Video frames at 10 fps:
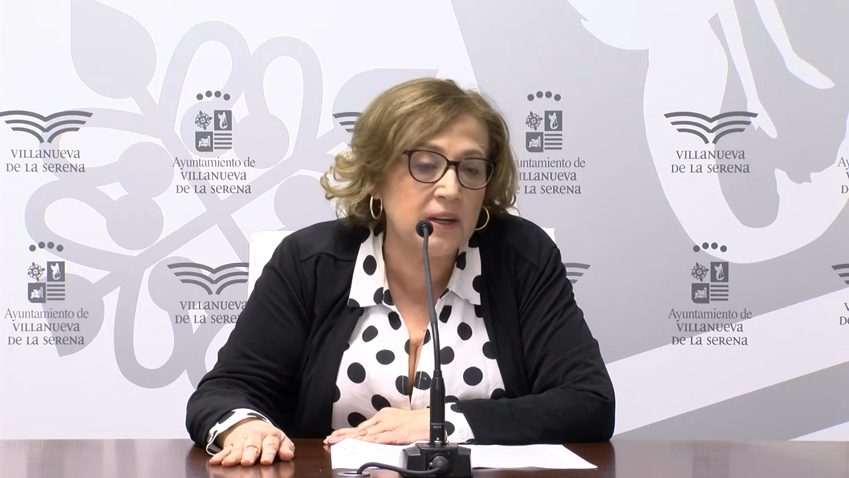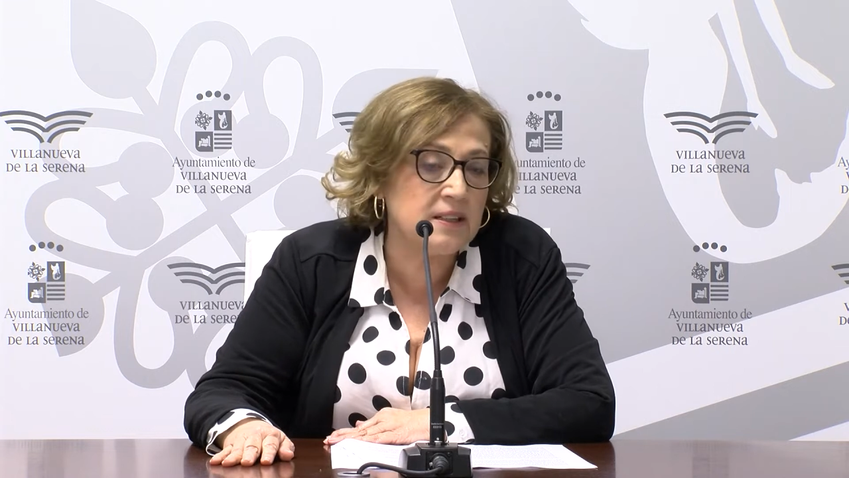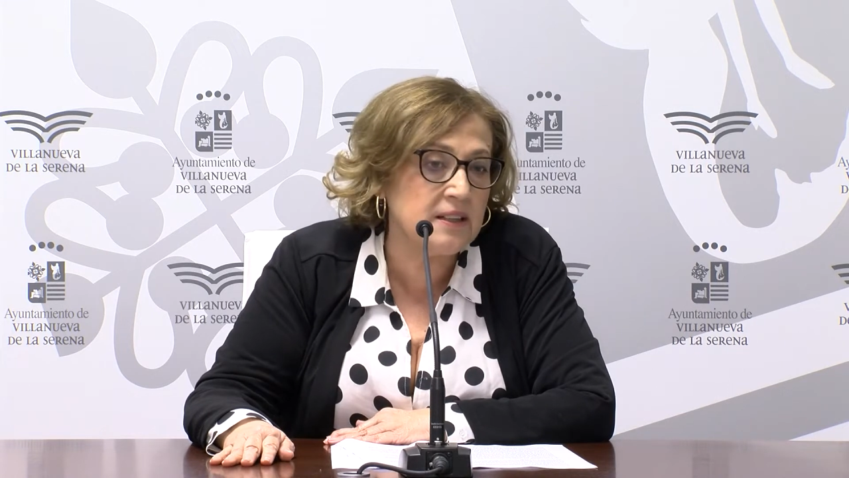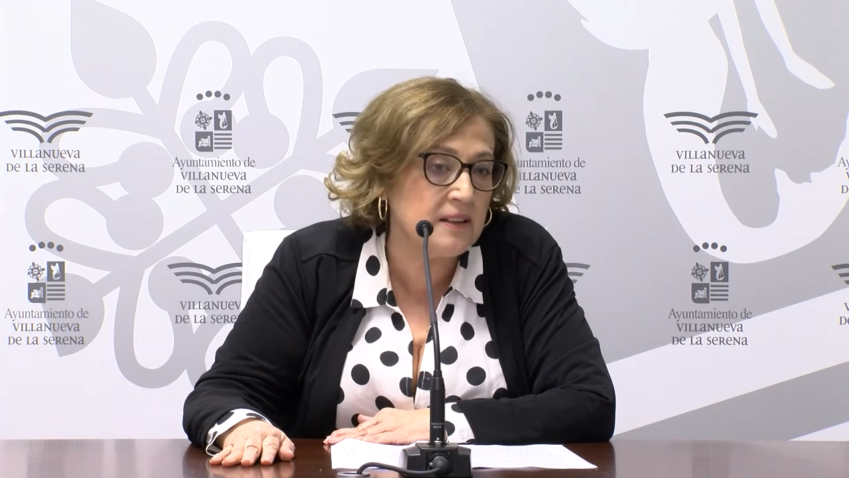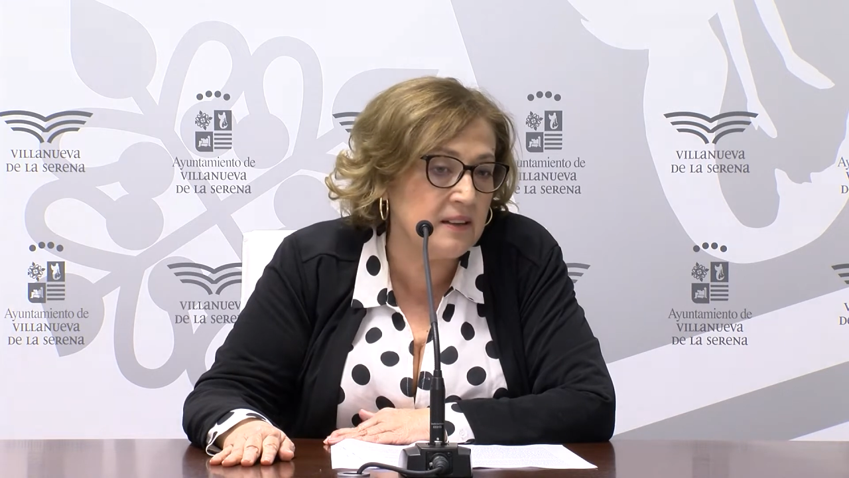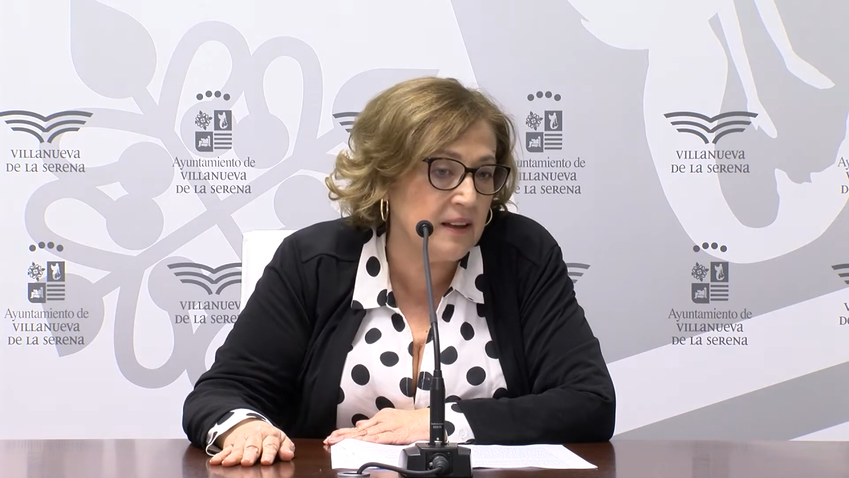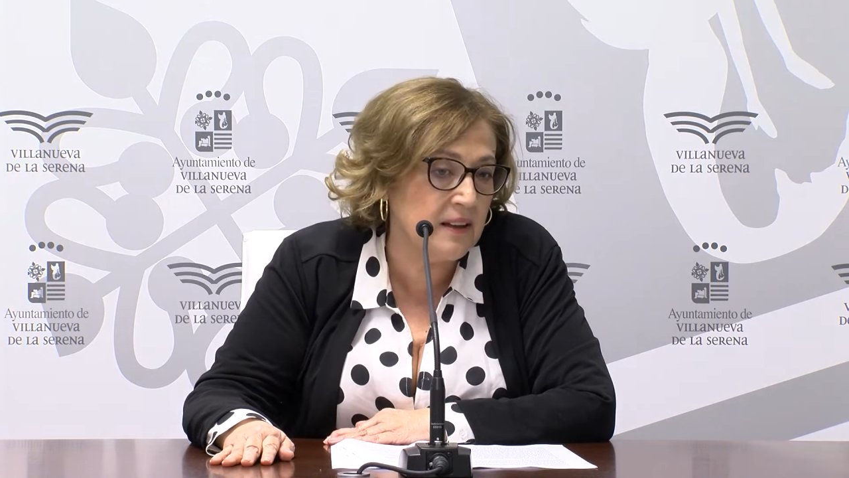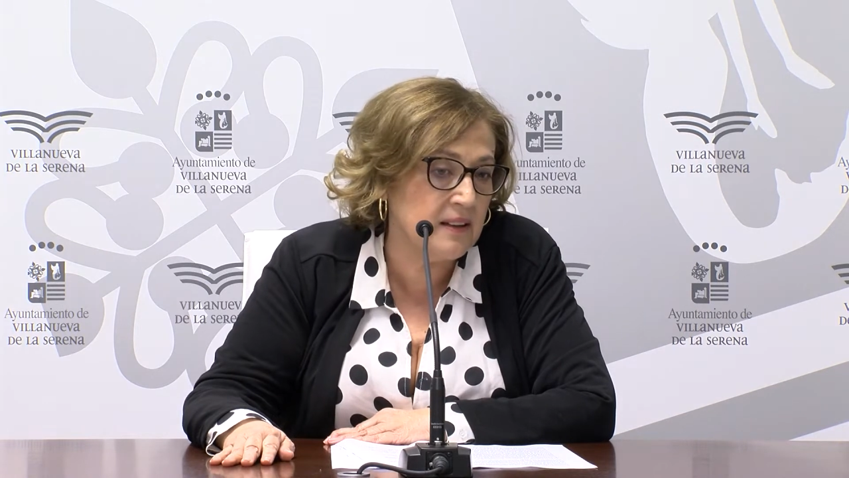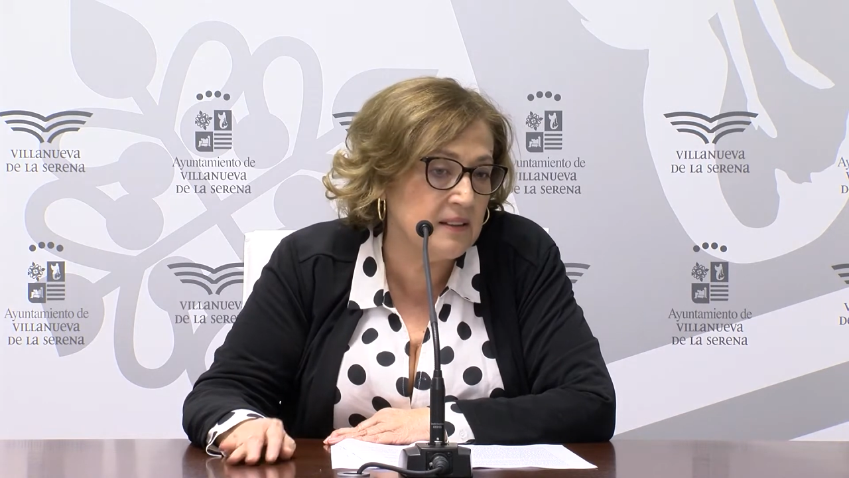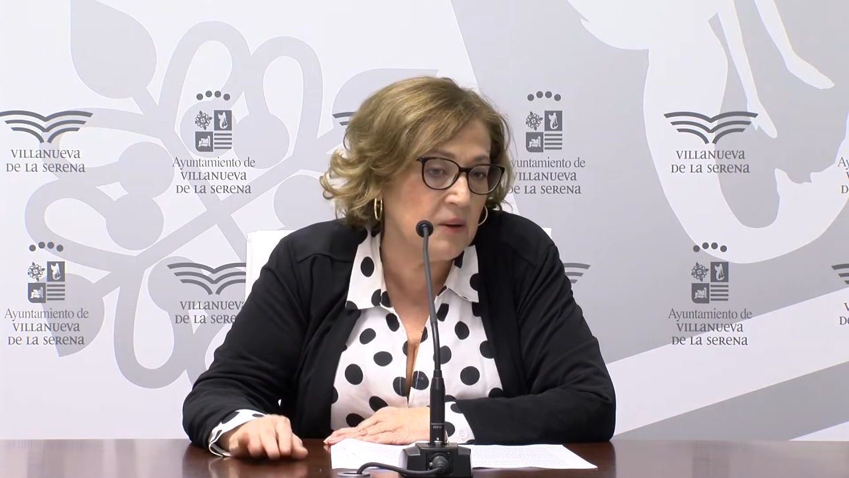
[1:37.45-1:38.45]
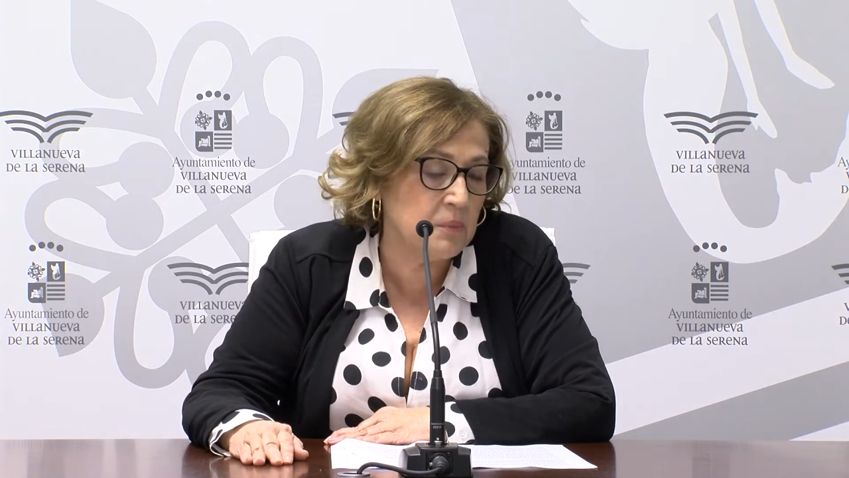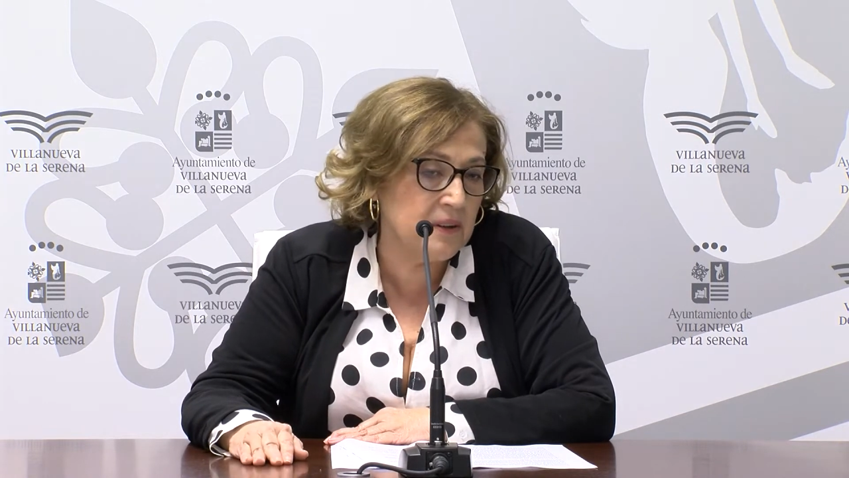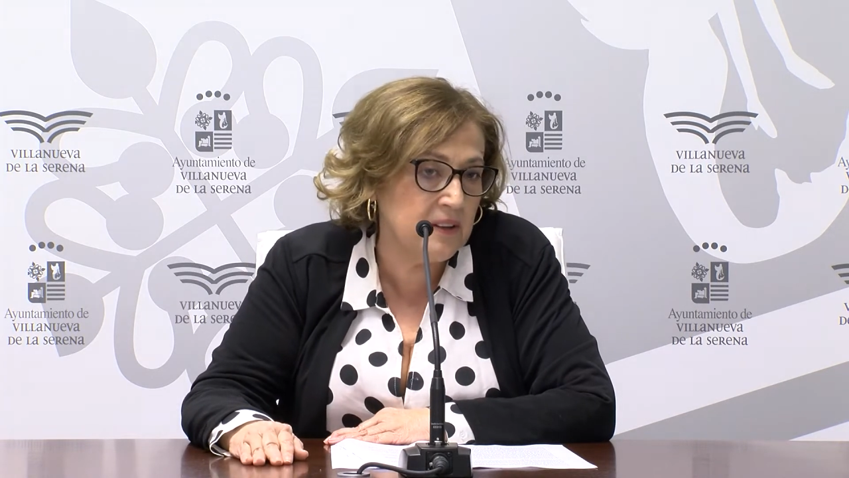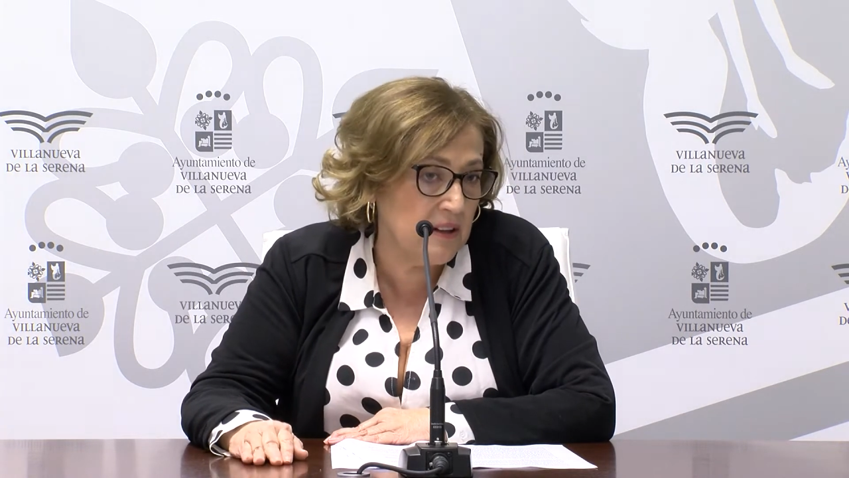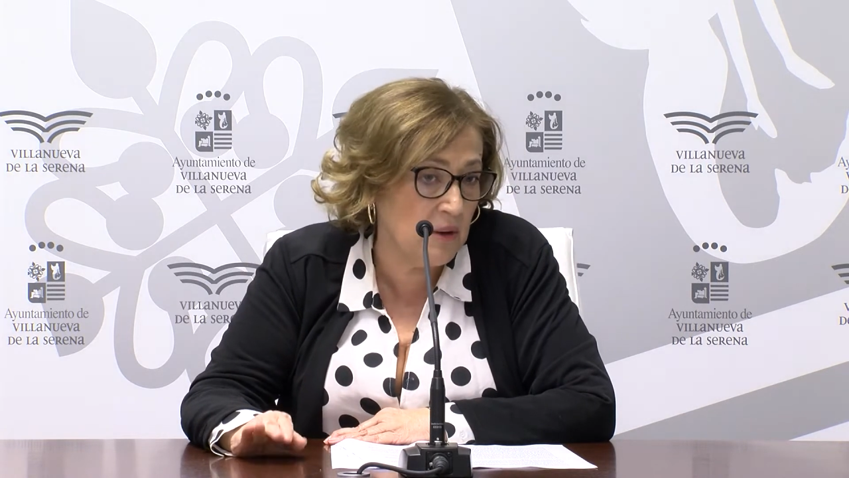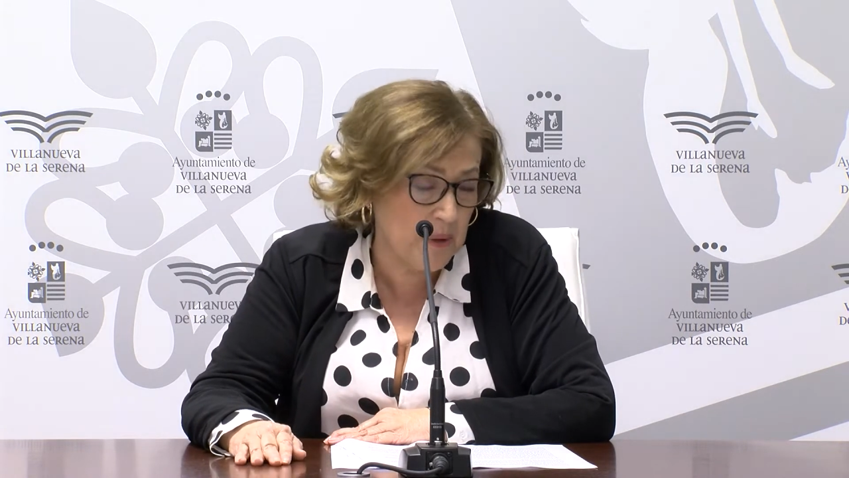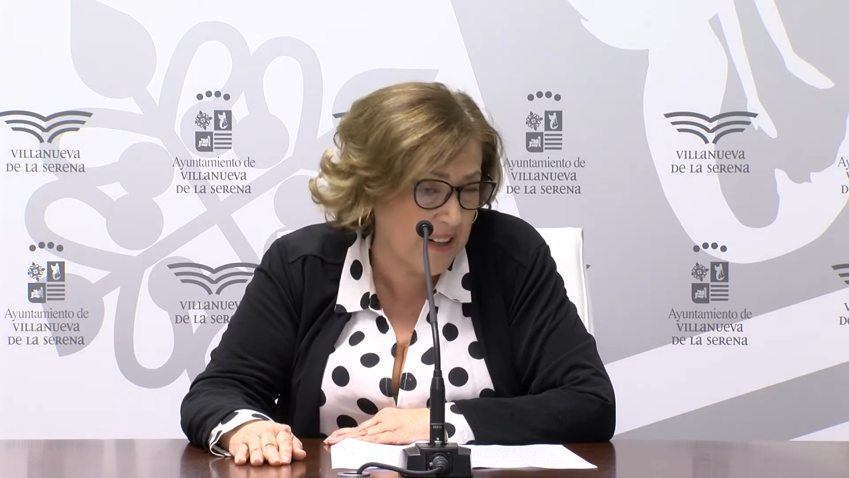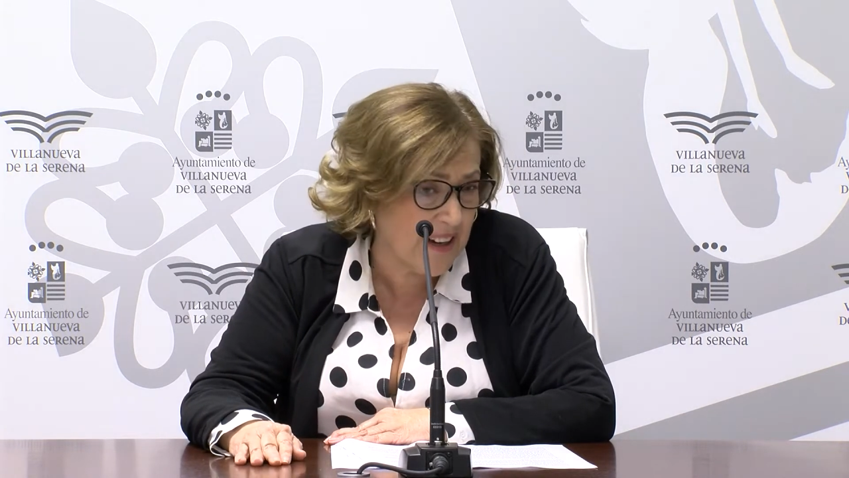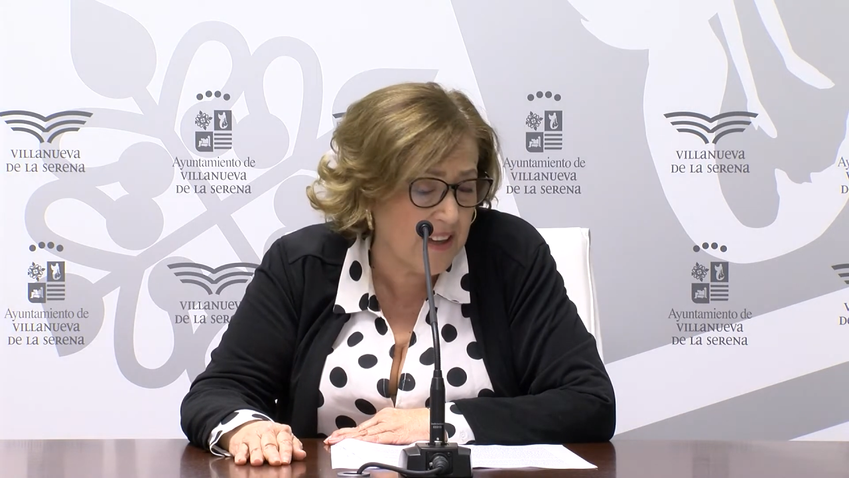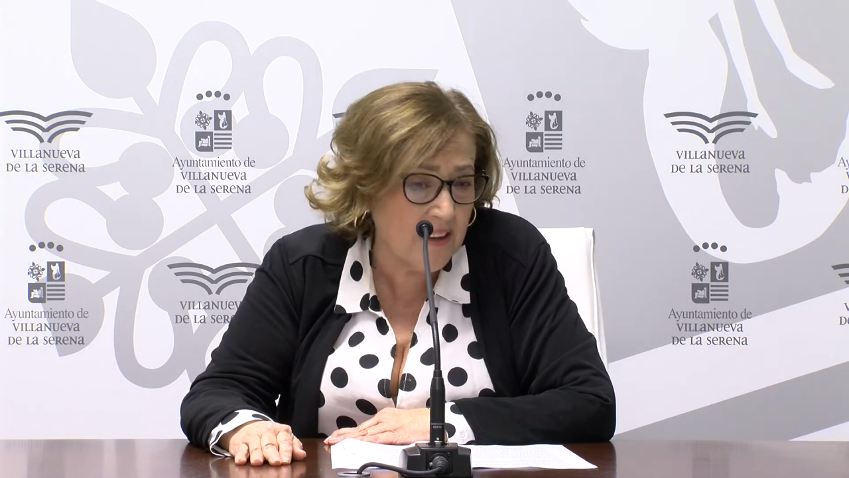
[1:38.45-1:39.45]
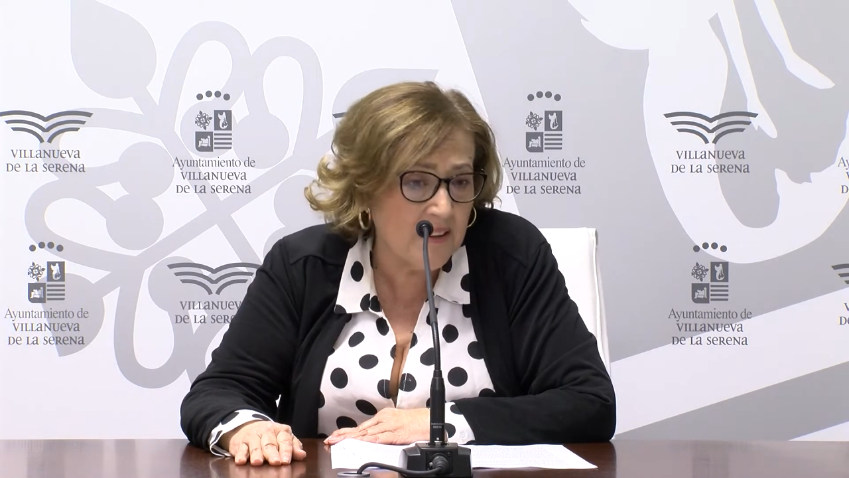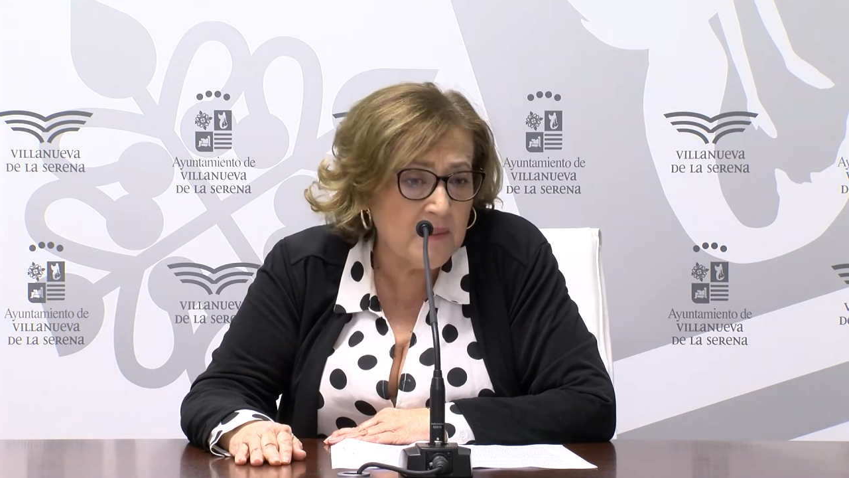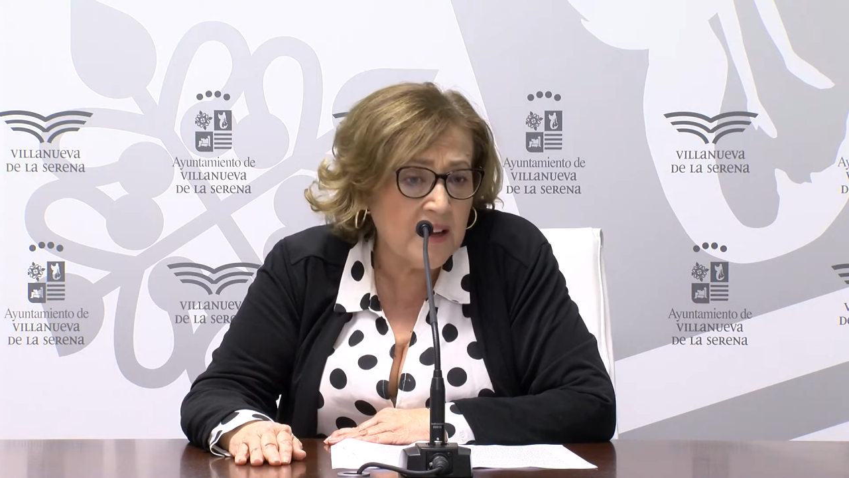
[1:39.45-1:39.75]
del homenaje